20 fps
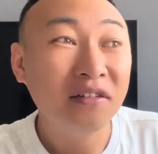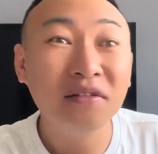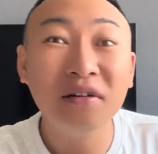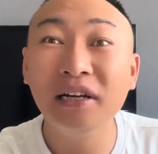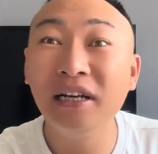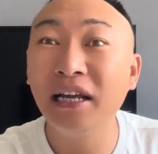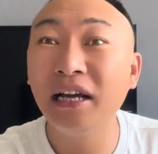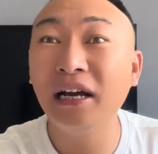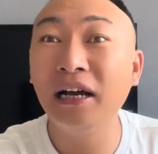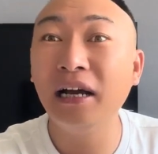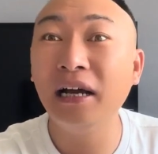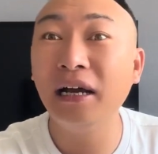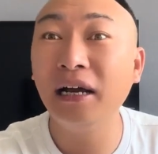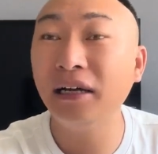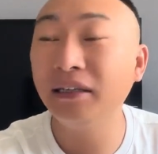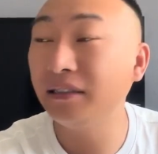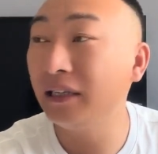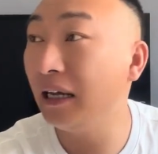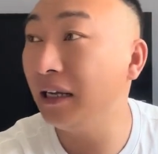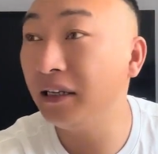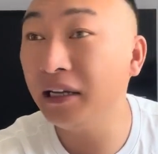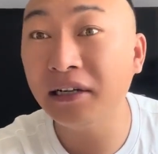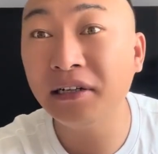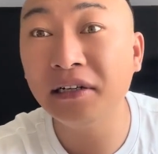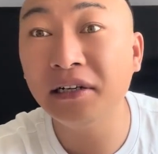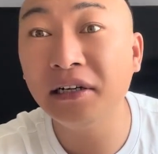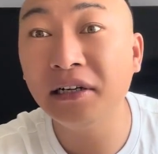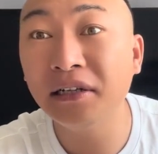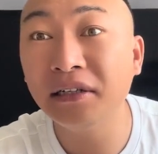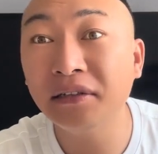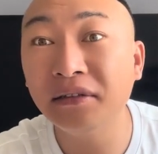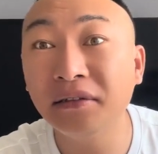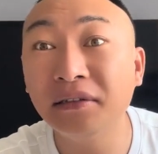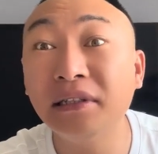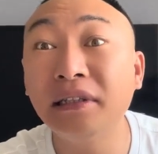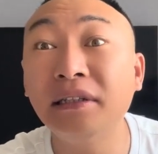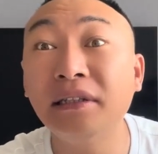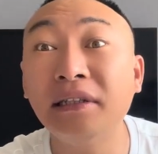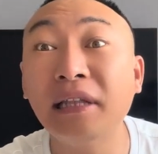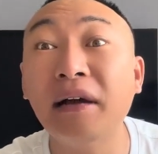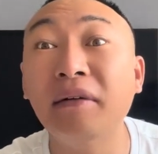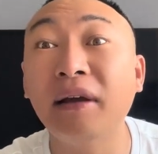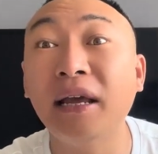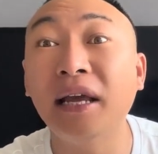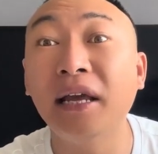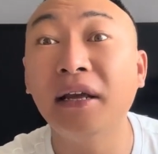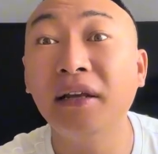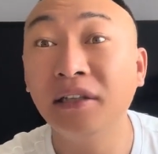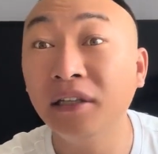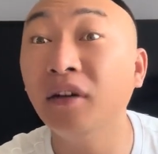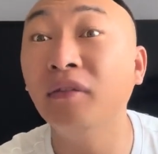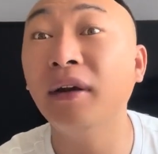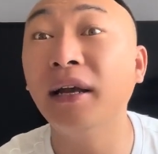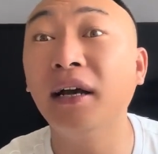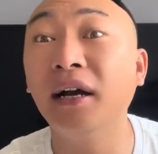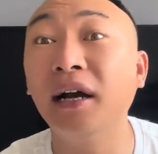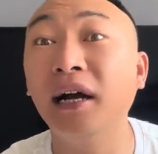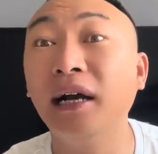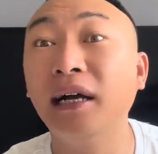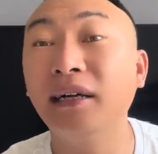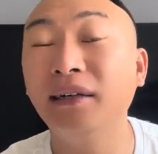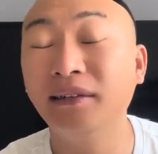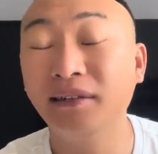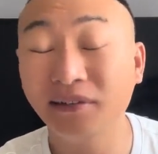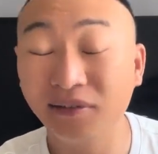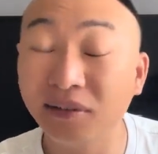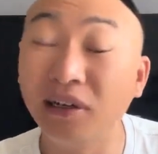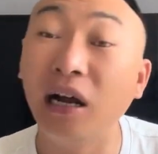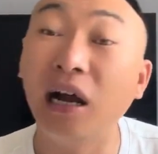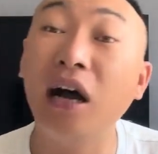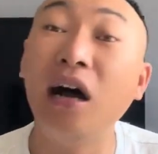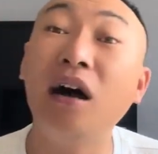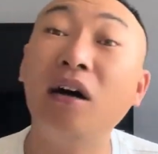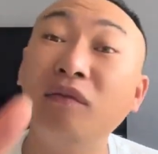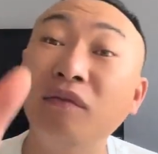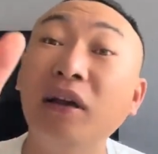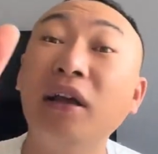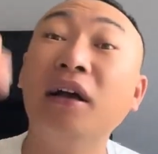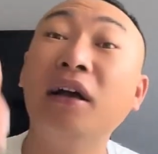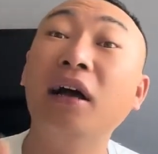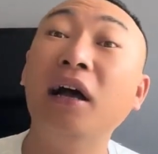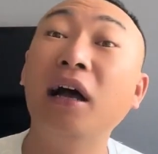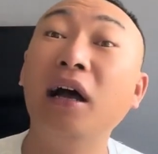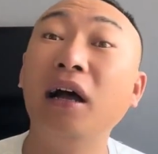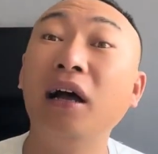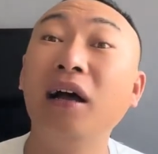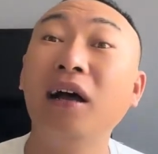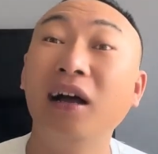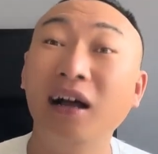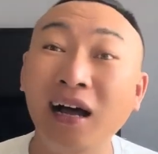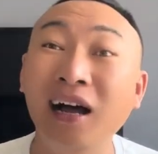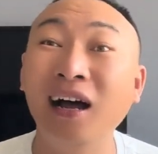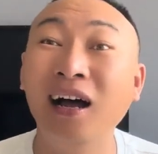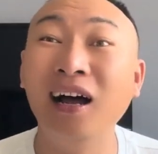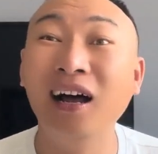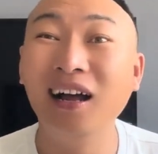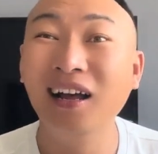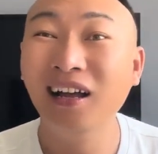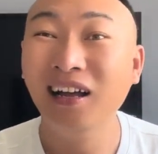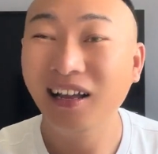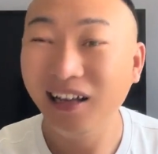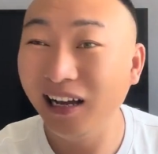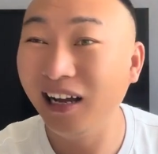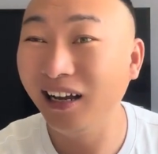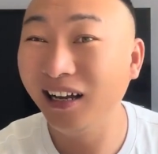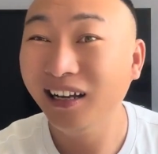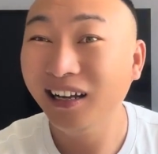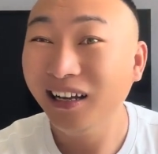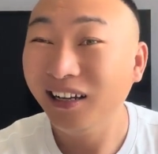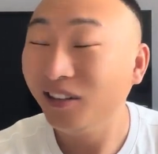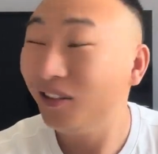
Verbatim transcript: 说那个谁，这是大伟，叫伟哥，不是啊？伟哥啊啊！